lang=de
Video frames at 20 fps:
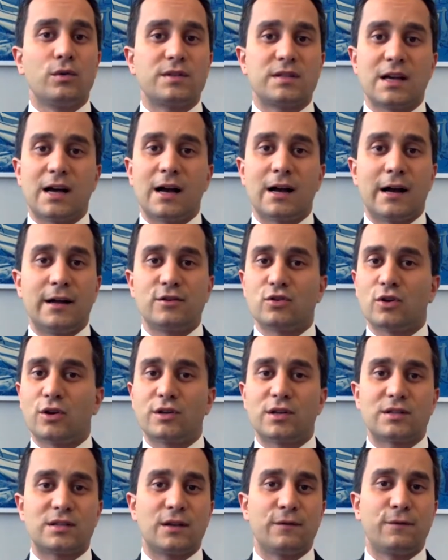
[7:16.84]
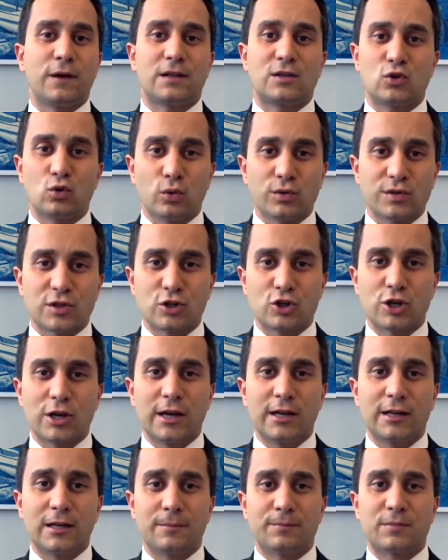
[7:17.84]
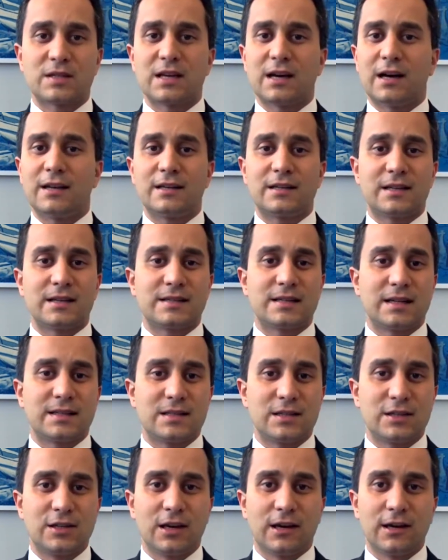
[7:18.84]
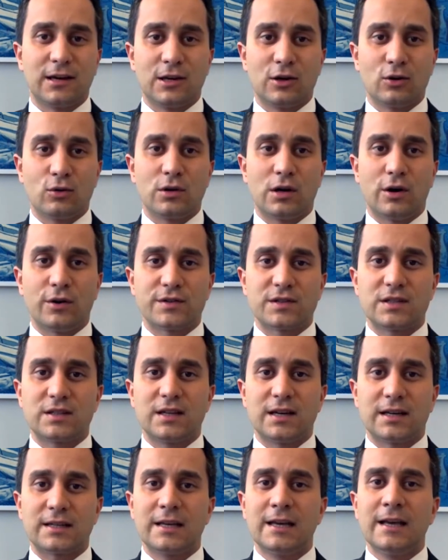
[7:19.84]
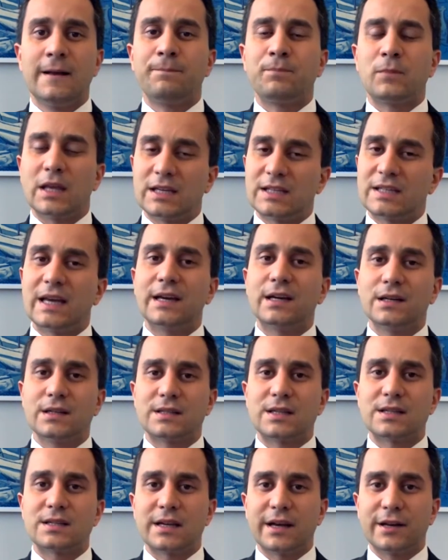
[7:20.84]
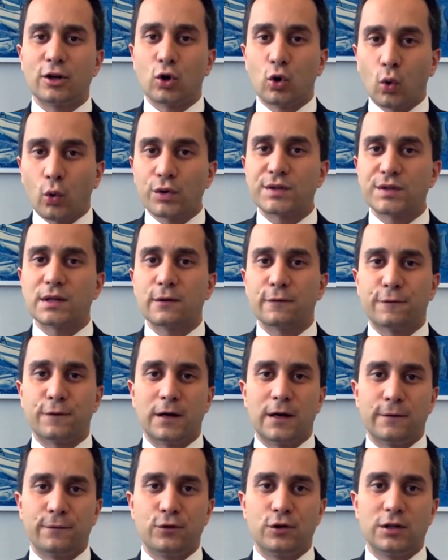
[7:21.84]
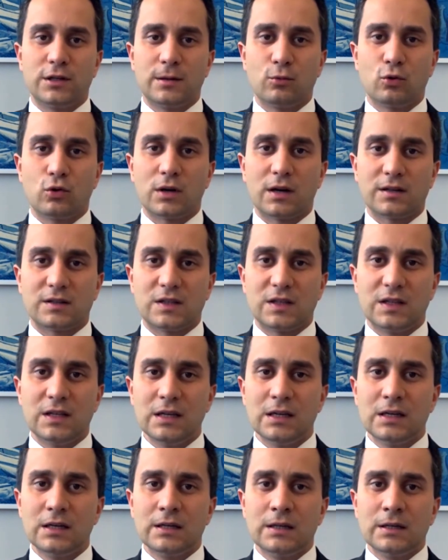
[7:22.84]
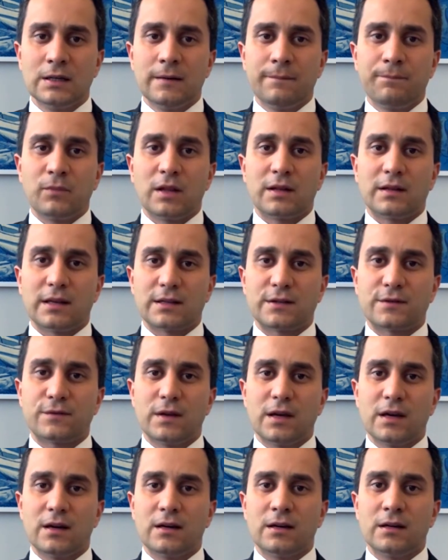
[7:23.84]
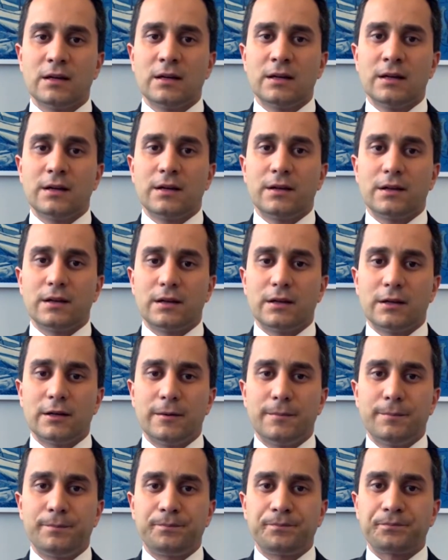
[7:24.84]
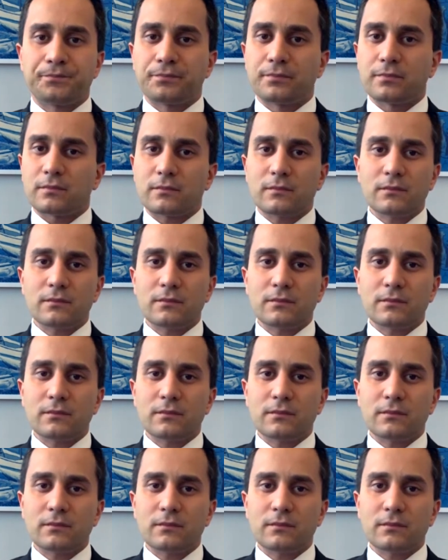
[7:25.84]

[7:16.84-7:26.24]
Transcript: und sagen, ein solches Infektionsgeschehen gibt es gar nicht, das hat sich die Regierung ausgedacht. Ich denke, es ist eine große Gefahr für die Demokratie, dass wir ähm,